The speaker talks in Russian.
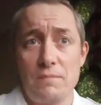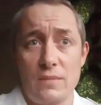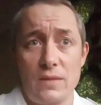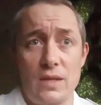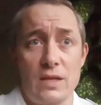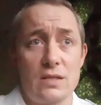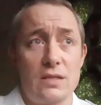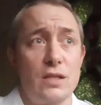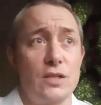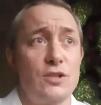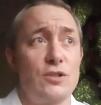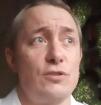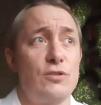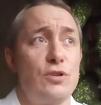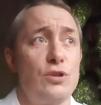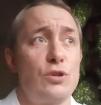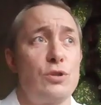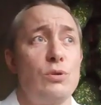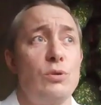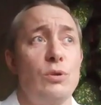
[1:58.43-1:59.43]
Достаточно
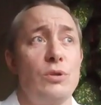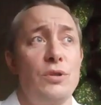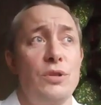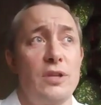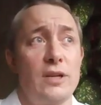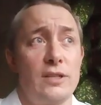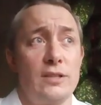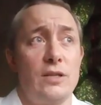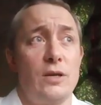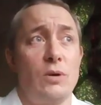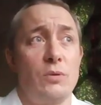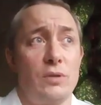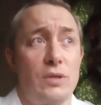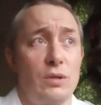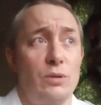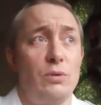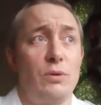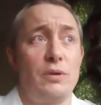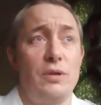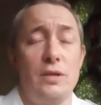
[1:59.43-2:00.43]
тяжелый нокдаун,
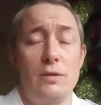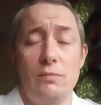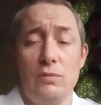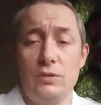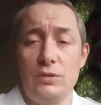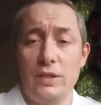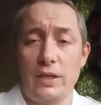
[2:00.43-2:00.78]
который не был